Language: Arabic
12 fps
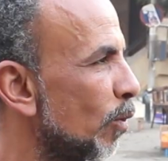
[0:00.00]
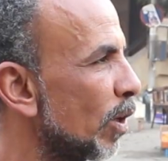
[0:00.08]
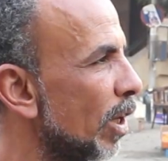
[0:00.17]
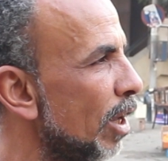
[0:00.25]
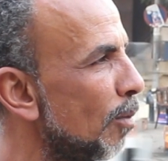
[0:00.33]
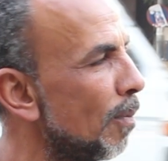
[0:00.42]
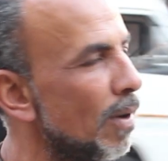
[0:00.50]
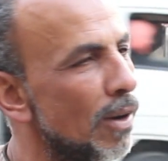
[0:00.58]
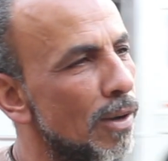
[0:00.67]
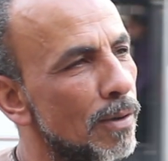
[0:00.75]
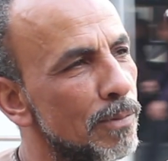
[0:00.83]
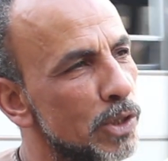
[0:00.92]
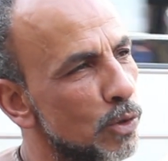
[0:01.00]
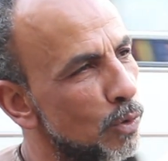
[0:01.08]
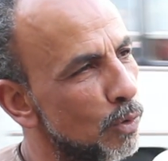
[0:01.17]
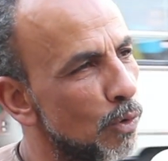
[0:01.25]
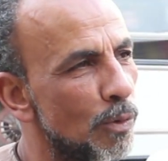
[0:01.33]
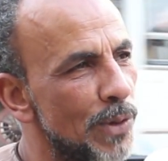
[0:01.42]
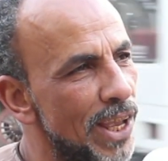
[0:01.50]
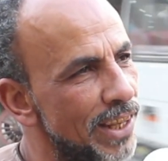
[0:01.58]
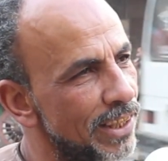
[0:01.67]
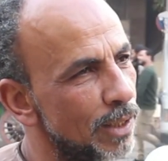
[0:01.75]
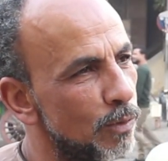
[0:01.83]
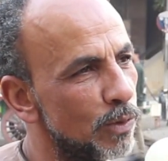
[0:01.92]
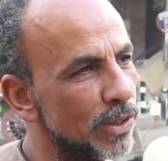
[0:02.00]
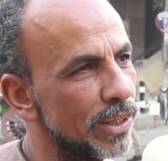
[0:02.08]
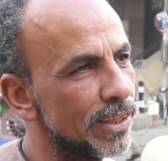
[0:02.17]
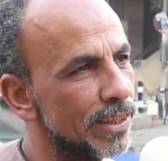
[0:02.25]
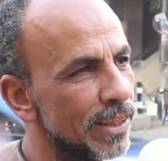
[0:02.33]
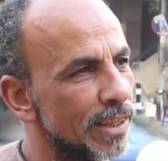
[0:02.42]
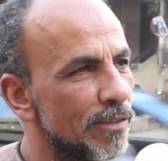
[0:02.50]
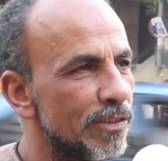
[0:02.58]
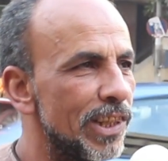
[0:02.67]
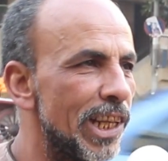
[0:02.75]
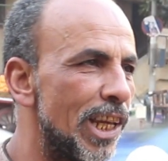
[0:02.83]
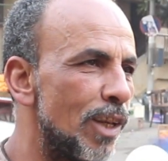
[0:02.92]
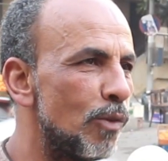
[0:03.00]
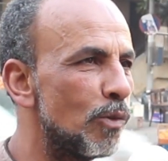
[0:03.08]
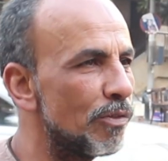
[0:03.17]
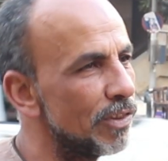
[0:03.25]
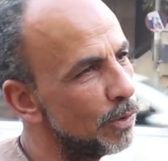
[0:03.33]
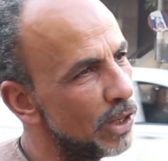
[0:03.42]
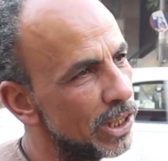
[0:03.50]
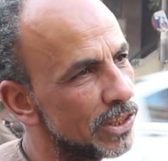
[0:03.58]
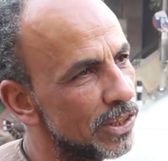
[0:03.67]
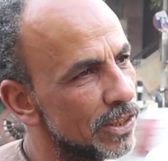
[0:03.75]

والله هم مش كلهم يعني حلوين في الحلو وفي الوحش